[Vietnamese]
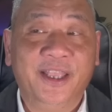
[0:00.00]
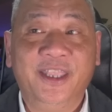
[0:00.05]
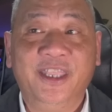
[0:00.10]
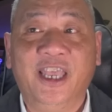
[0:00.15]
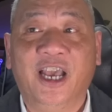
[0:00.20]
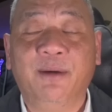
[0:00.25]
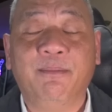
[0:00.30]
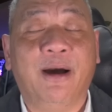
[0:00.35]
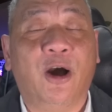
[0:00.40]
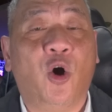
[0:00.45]

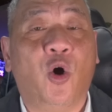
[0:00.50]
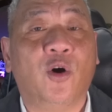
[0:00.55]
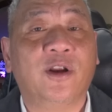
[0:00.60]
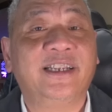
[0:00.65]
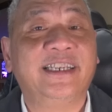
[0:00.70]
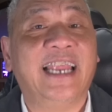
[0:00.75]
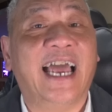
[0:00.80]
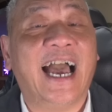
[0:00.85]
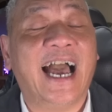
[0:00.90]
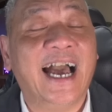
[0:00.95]
nhưng mà họ
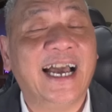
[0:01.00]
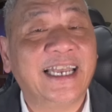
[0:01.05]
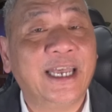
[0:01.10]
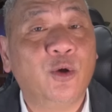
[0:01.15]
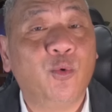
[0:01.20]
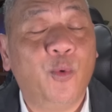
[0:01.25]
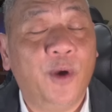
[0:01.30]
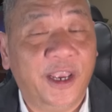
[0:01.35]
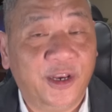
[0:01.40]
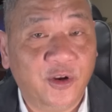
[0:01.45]
trả
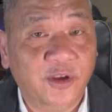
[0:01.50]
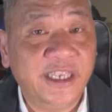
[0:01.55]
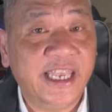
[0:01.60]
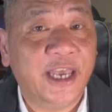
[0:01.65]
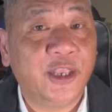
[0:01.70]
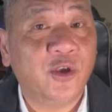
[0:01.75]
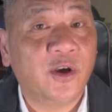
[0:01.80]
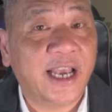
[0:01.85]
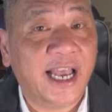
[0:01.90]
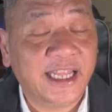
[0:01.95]
cái quyền đó
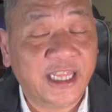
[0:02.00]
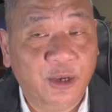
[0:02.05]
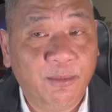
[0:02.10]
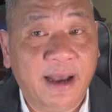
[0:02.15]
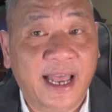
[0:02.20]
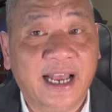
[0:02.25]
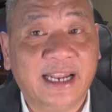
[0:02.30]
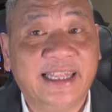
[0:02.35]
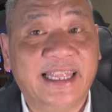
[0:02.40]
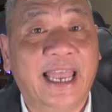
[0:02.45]
về cho các tiểu
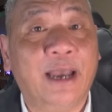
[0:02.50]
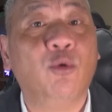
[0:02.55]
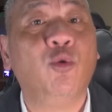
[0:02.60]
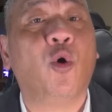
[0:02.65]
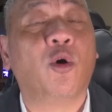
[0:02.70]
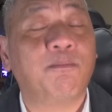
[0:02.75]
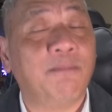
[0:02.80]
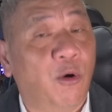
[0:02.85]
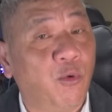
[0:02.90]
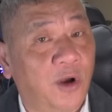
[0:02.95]
bang theo
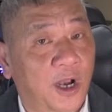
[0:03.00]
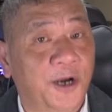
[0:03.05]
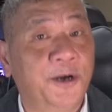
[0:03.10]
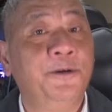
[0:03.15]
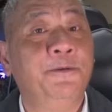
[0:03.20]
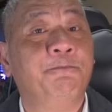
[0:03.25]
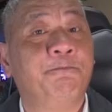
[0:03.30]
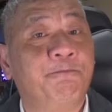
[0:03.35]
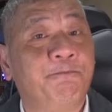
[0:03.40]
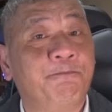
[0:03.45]
luật bầu cử